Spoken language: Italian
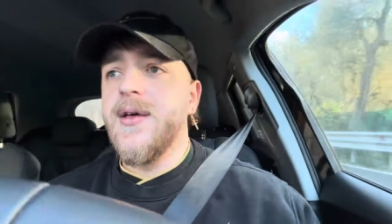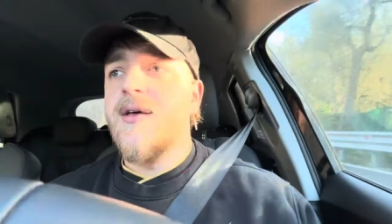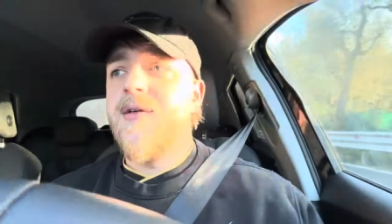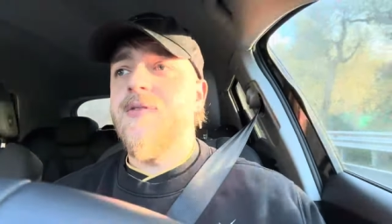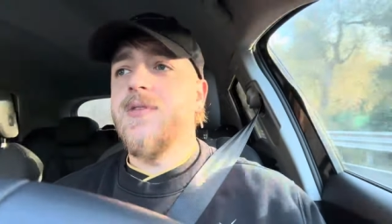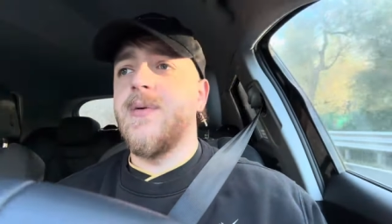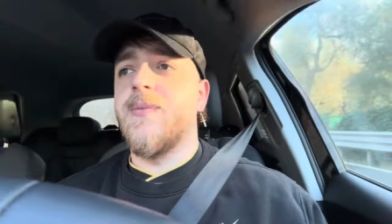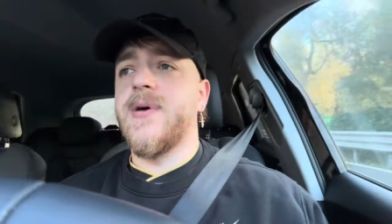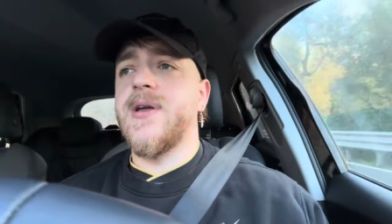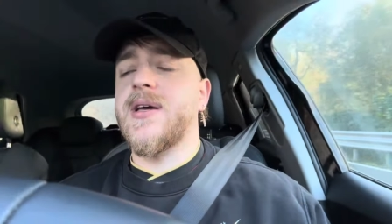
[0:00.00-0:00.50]

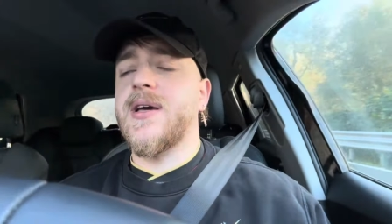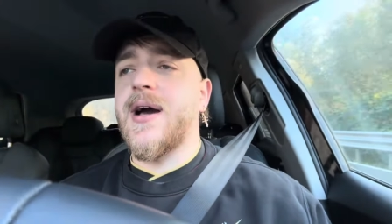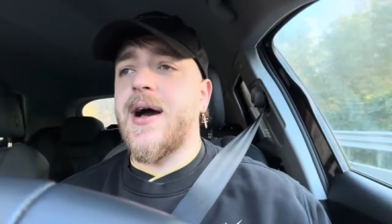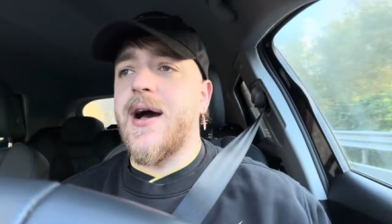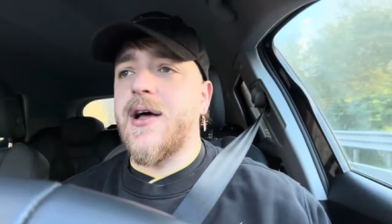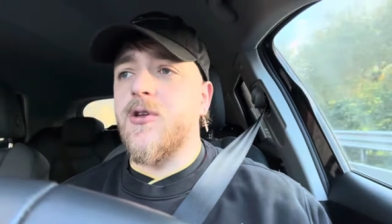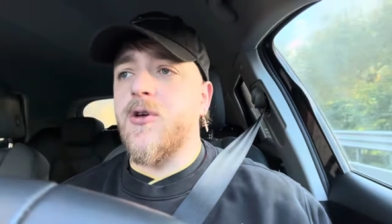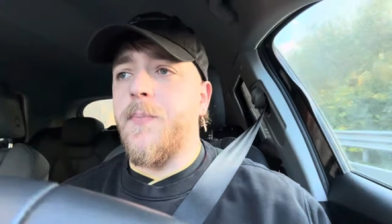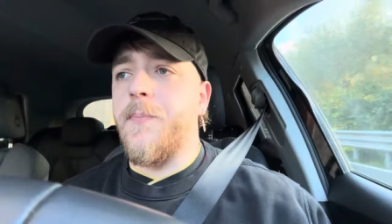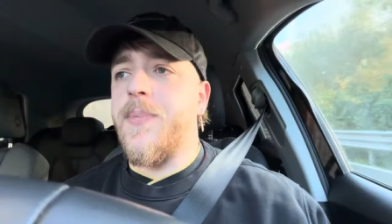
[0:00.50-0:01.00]
di
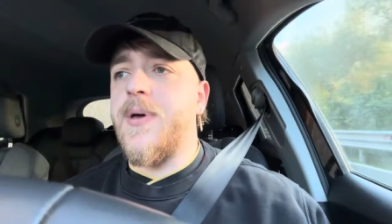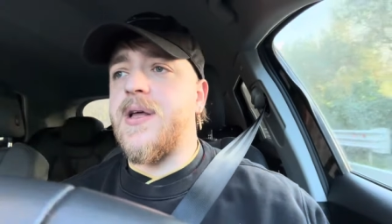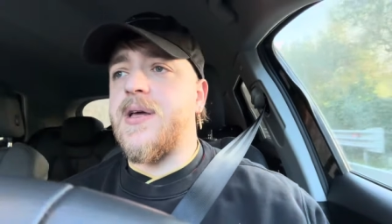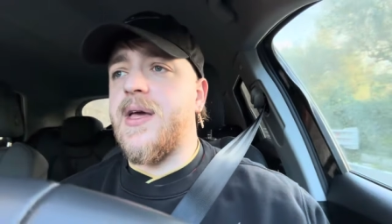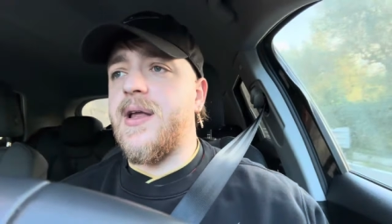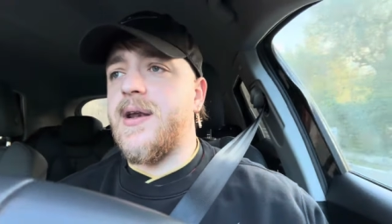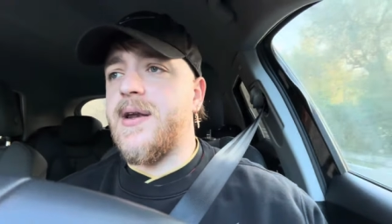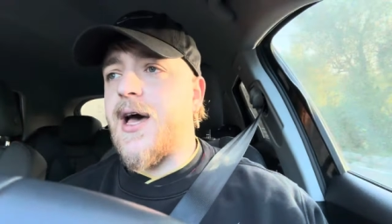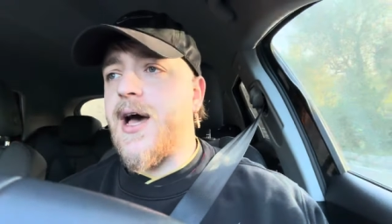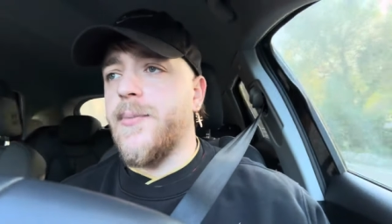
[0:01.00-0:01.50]
mercato
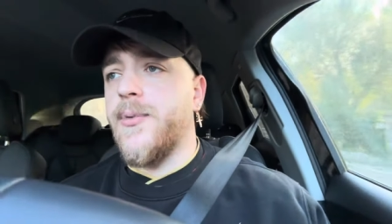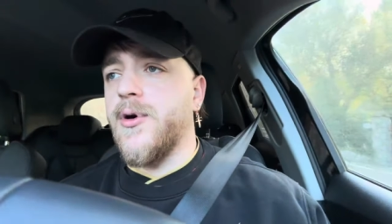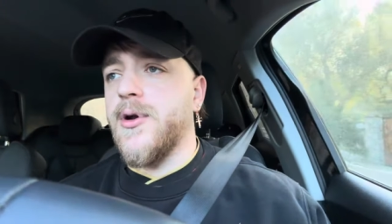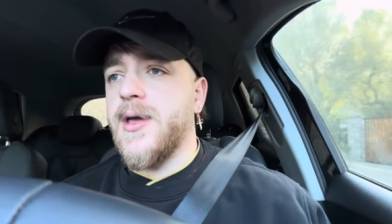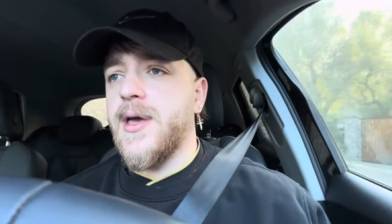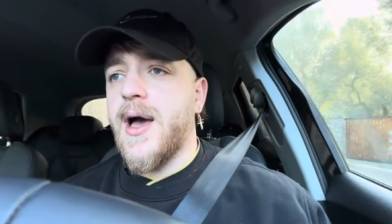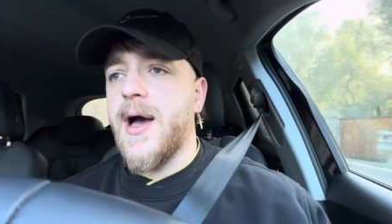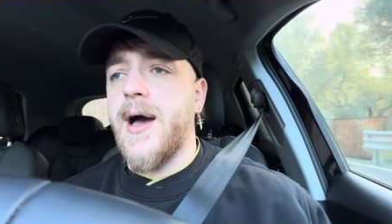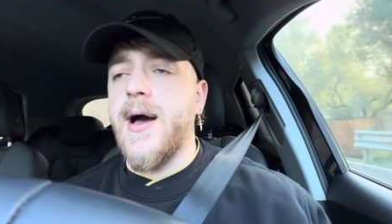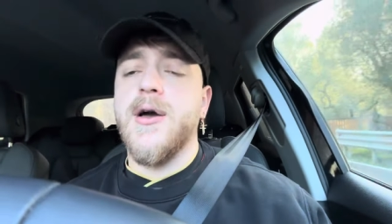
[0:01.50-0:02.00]
perché il
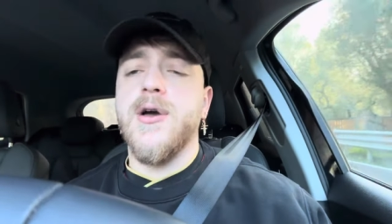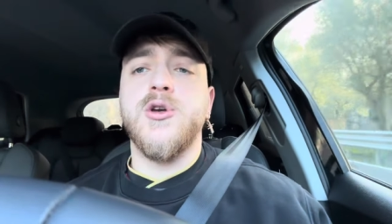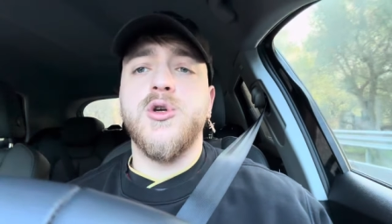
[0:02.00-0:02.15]
Napoli ha